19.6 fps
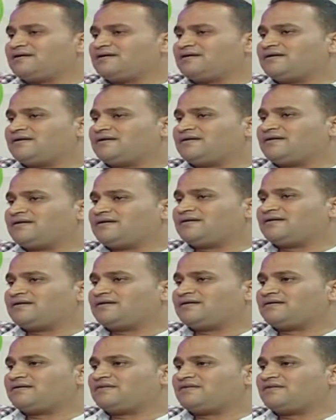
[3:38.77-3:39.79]

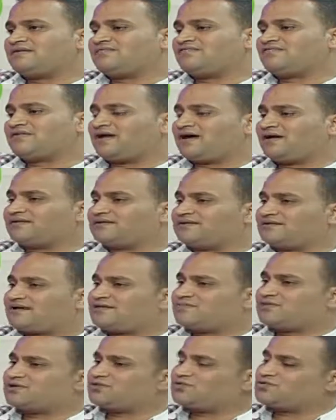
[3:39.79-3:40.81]
آه، في الحديقه
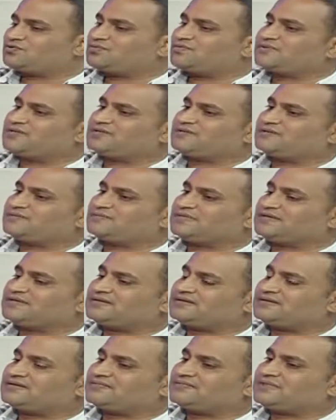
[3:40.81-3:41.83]
برضو
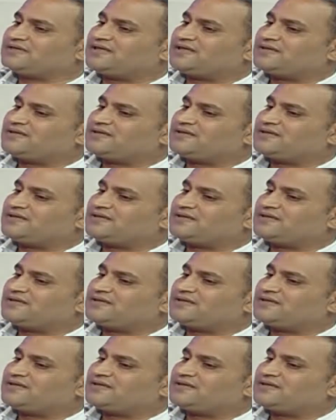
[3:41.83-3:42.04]
بن